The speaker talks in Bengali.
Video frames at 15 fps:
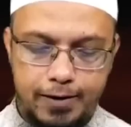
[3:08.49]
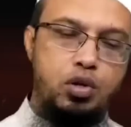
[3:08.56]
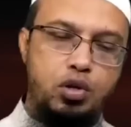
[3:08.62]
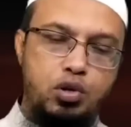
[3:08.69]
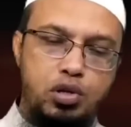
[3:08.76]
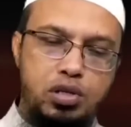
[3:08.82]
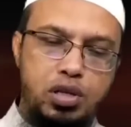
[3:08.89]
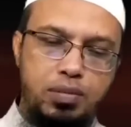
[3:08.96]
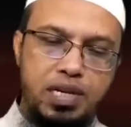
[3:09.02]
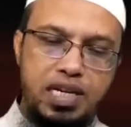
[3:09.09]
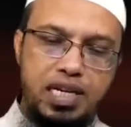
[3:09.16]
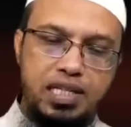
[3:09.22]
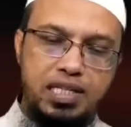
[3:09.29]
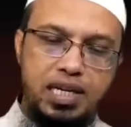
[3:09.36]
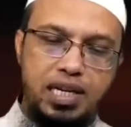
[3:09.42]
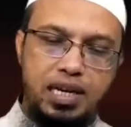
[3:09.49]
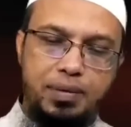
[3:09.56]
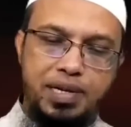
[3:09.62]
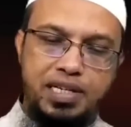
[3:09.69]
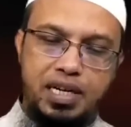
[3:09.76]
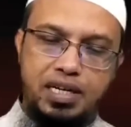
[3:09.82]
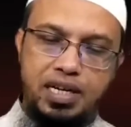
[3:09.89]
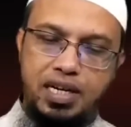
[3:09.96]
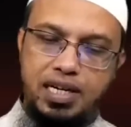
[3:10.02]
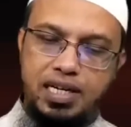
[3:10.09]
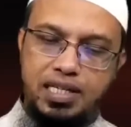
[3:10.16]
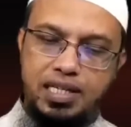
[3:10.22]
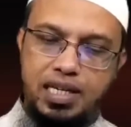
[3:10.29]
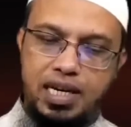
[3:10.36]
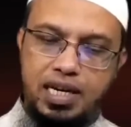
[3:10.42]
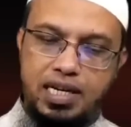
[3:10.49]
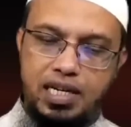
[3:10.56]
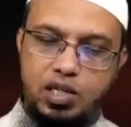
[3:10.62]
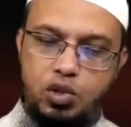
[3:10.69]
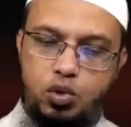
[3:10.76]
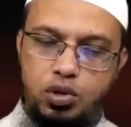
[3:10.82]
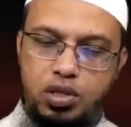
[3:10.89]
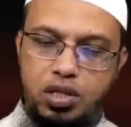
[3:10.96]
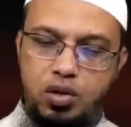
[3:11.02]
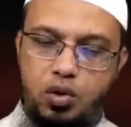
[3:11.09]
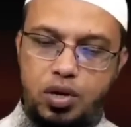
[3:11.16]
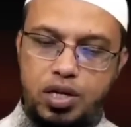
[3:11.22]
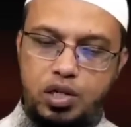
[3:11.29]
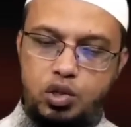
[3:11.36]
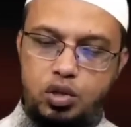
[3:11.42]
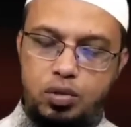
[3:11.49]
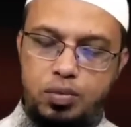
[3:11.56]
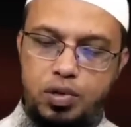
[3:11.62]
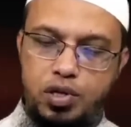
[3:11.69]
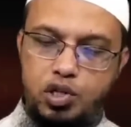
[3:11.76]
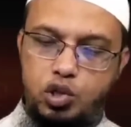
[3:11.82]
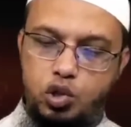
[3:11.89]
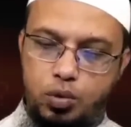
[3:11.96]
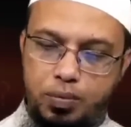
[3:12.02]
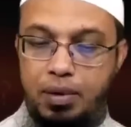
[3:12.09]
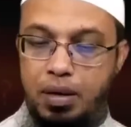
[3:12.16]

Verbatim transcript: তরিকুল ইসলাম লিখেছেন আমার ঠান্ডা লেগেছে নাকের সর্দি অনেক সময়